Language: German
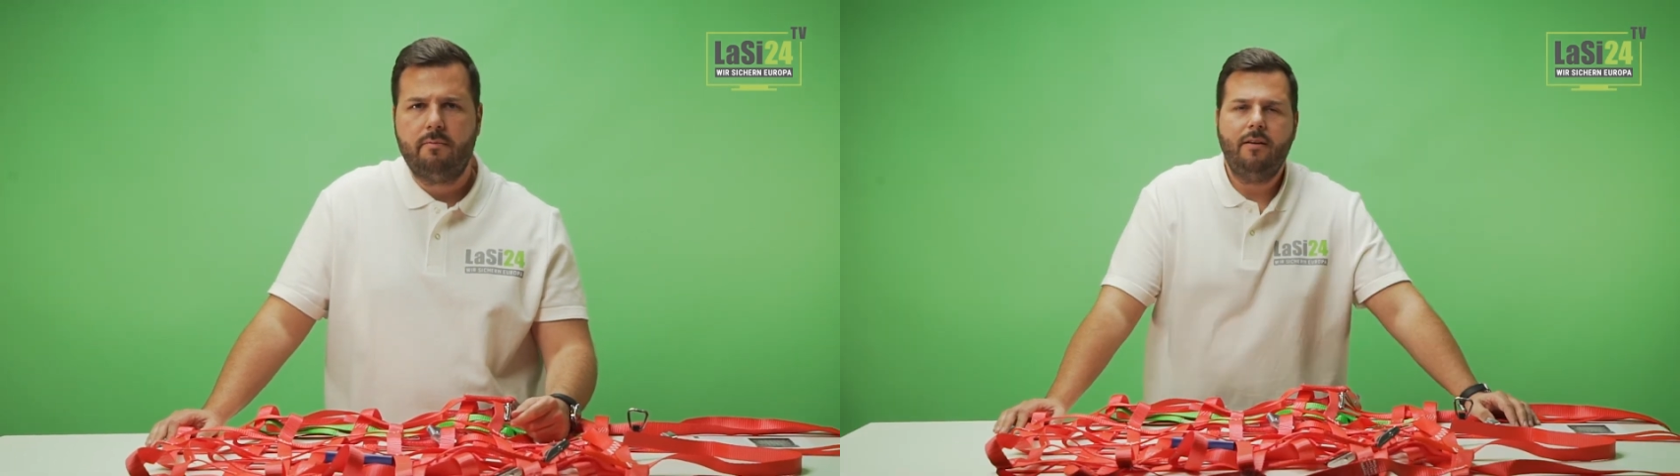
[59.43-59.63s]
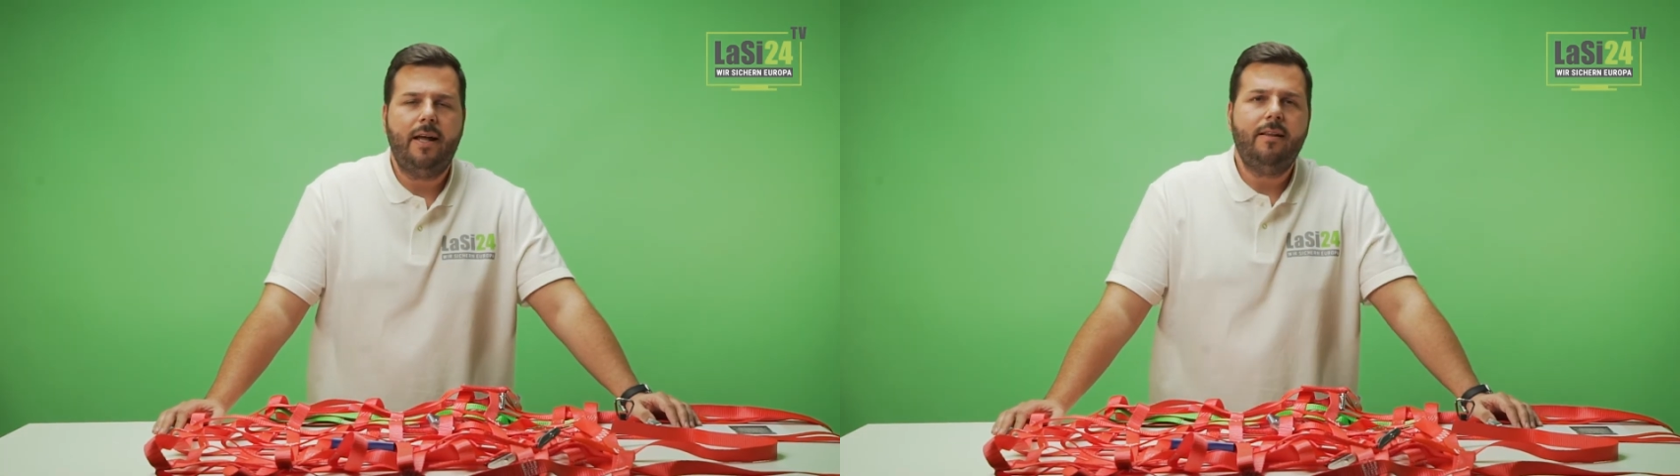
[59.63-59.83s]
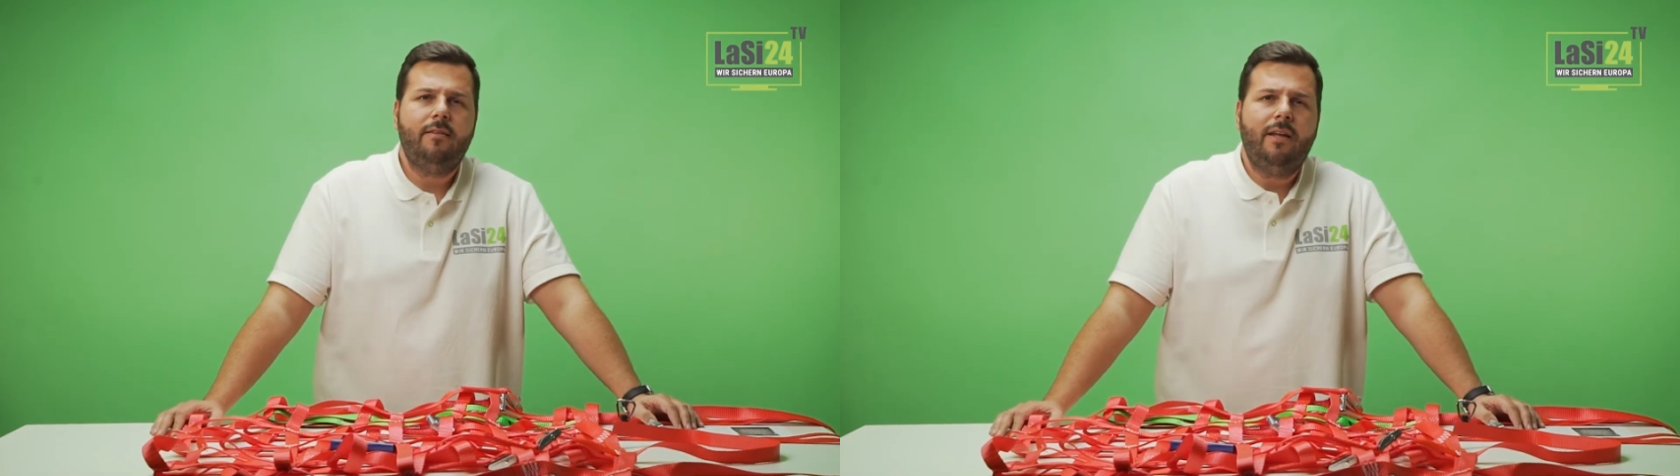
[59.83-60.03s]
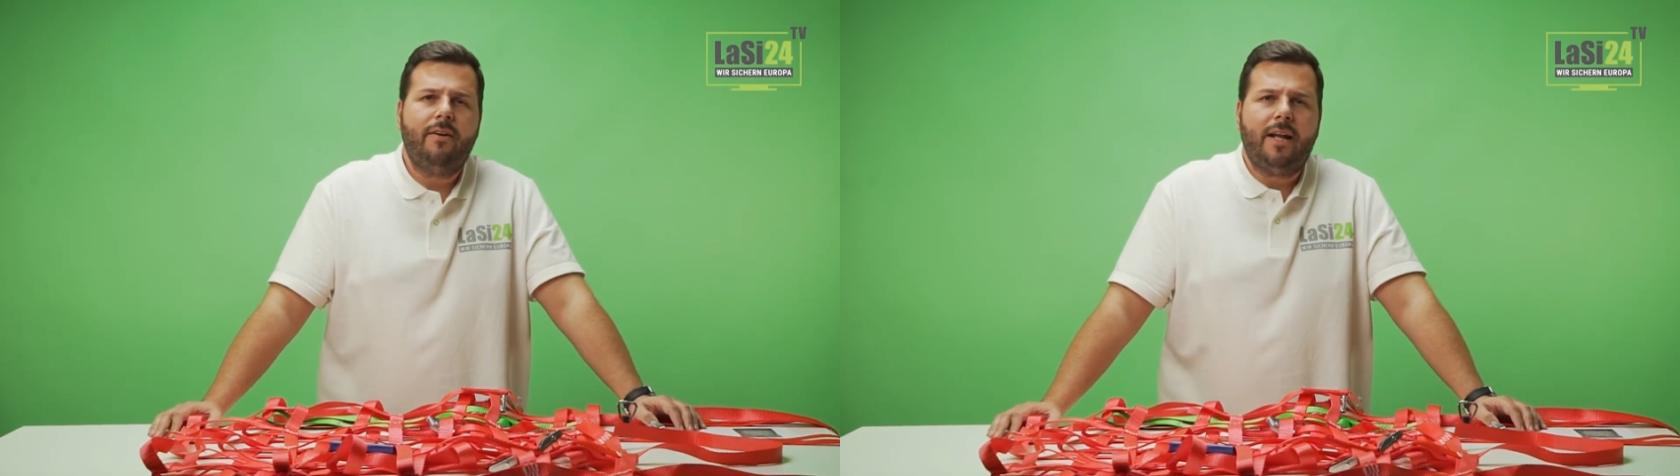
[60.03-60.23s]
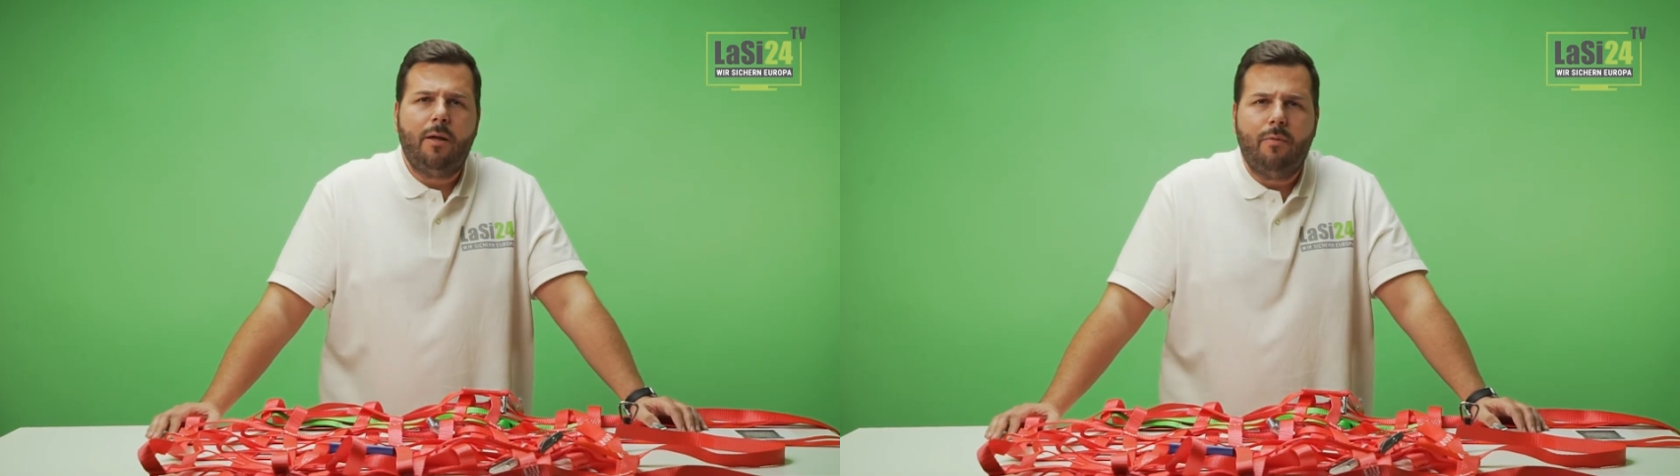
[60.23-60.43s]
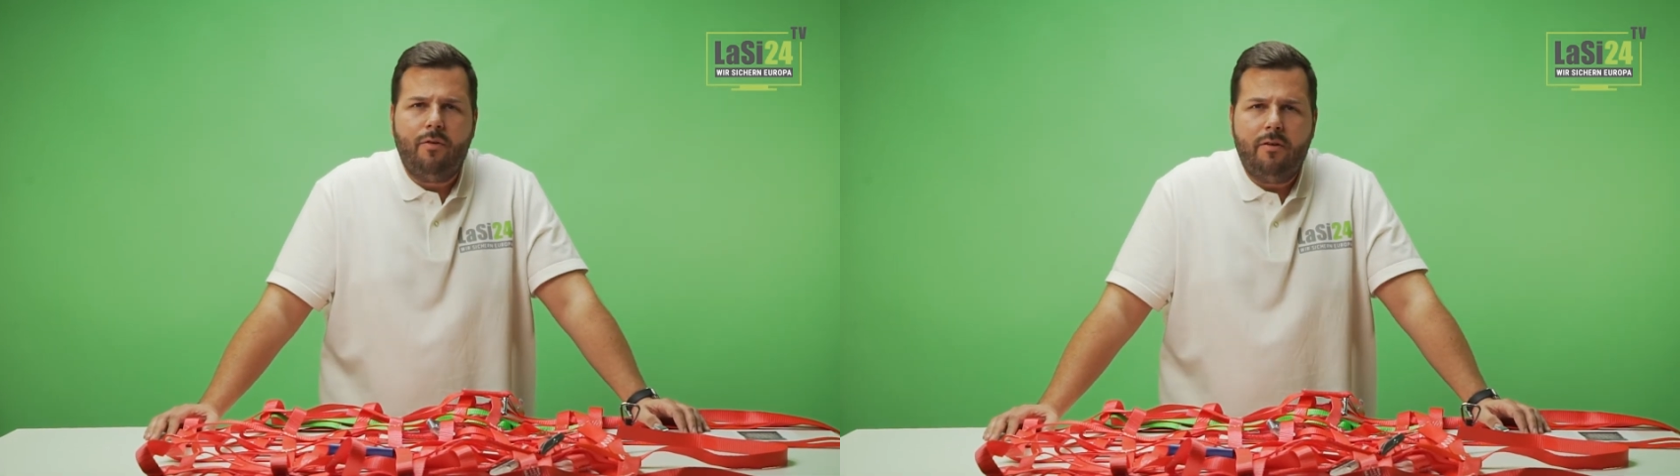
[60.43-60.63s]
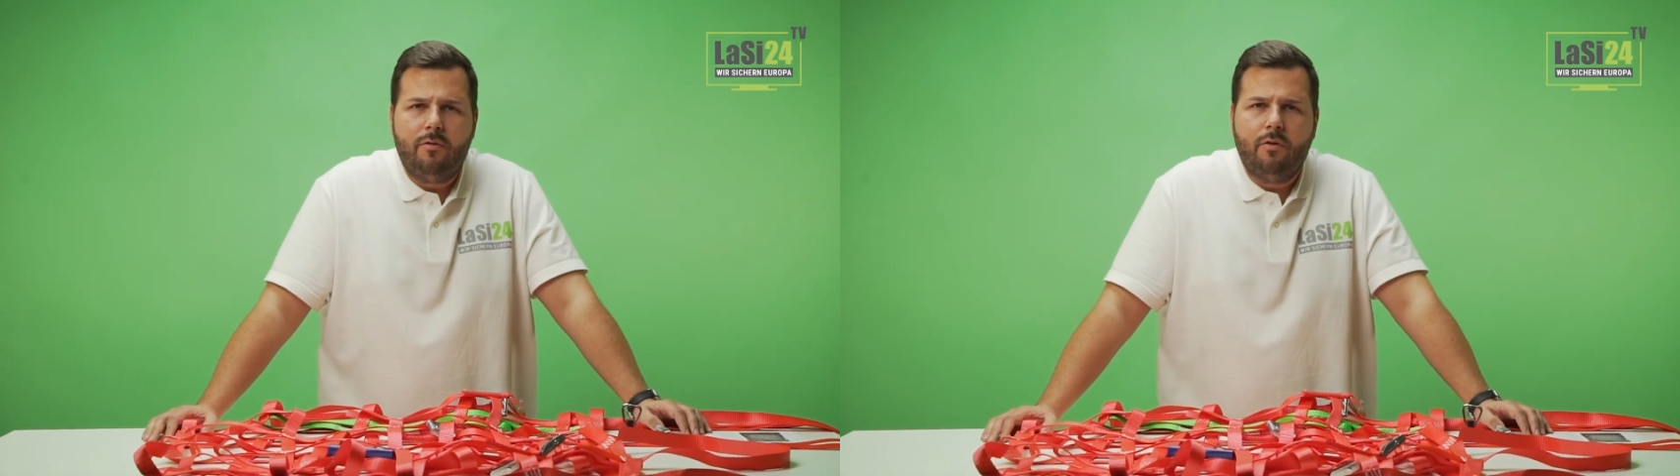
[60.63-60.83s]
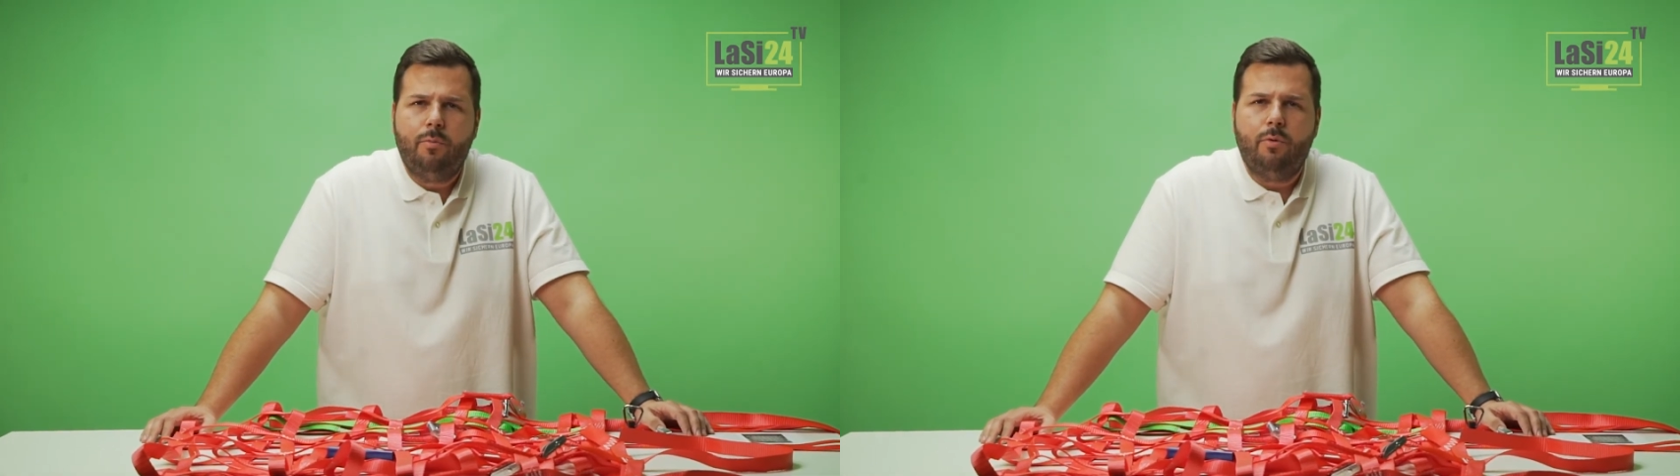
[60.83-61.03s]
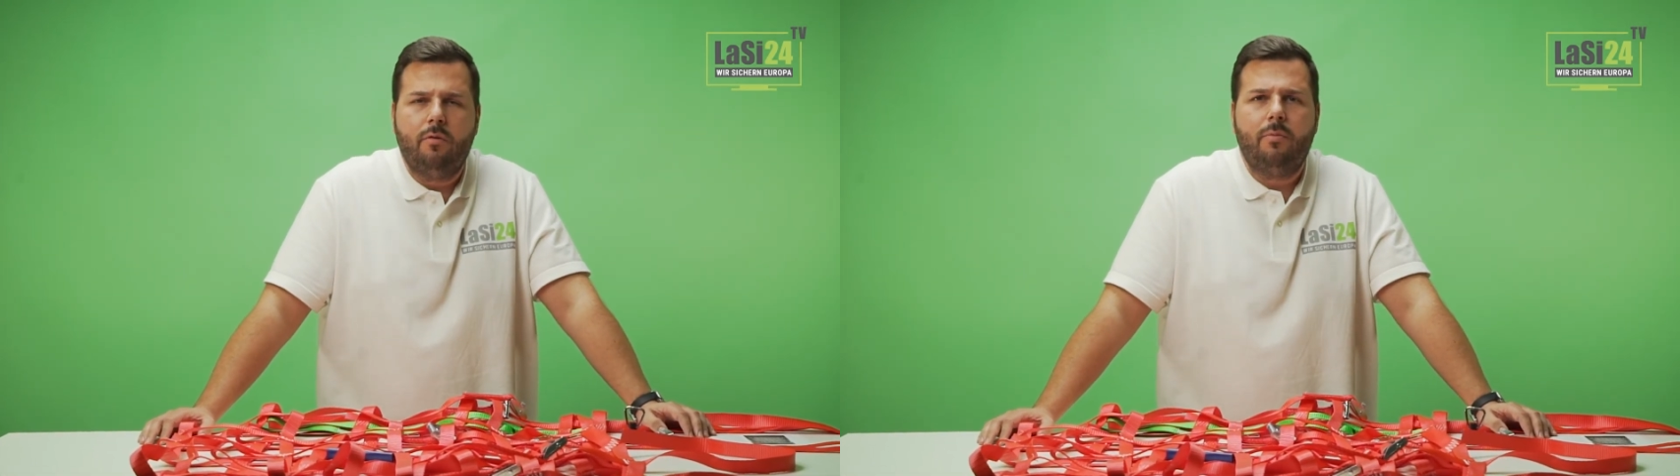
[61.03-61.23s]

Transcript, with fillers: Der LC-Wert an den Befestigungspunkten